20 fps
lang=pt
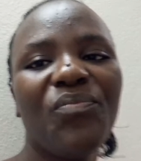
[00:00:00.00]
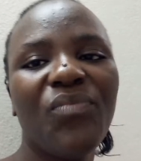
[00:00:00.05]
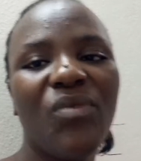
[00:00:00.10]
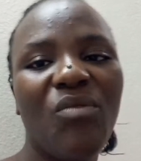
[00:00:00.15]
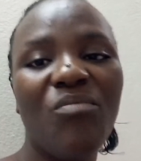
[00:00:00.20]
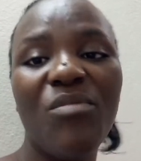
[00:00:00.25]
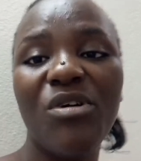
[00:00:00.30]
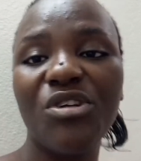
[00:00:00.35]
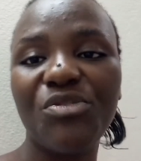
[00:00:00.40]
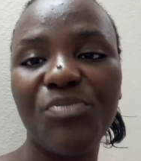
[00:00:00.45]

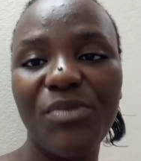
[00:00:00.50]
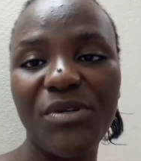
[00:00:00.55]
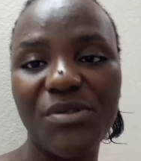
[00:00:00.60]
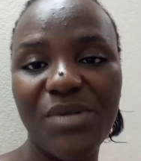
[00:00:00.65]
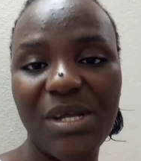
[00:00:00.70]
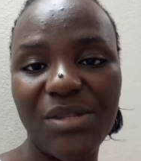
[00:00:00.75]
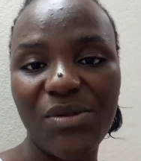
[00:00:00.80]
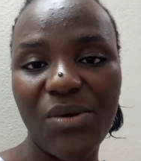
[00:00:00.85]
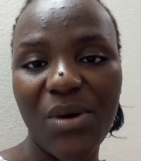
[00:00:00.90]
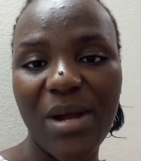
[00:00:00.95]
meu esposo
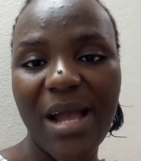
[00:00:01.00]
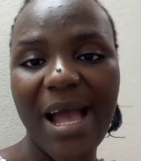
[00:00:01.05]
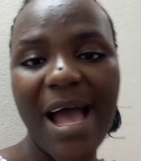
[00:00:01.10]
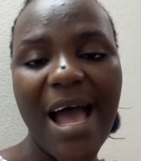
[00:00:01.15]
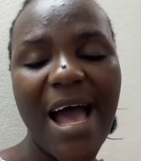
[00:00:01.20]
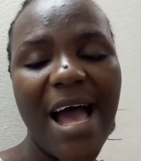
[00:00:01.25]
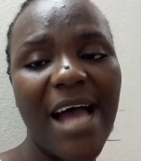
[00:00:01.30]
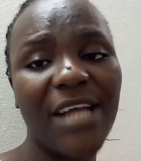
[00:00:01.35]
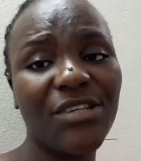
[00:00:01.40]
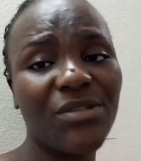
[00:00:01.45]
a
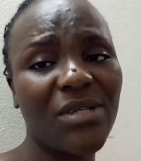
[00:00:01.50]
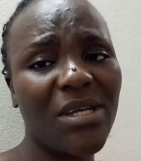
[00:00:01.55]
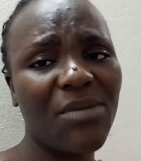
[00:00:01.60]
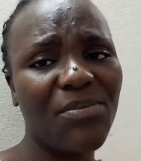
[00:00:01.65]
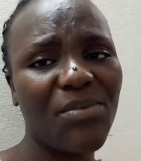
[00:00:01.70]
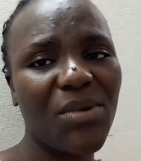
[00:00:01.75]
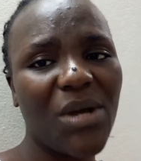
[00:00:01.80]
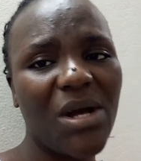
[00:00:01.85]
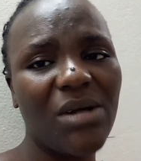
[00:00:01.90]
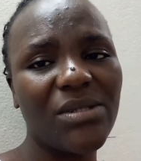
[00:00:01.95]
tocar, acho que é
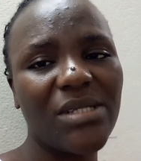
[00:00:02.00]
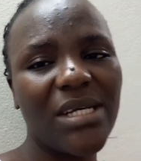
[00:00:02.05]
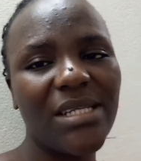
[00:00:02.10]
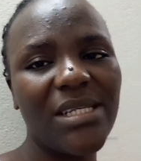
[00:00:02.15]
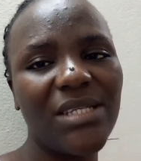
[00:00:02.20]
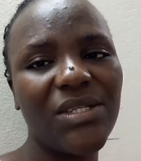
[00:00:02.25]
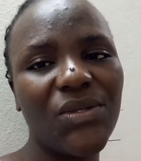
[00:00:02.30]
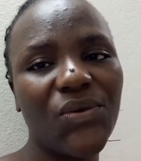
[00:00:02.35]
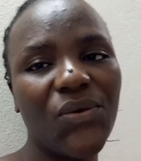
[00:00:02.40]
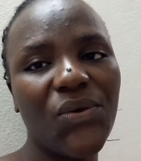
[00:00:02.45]
por causa disso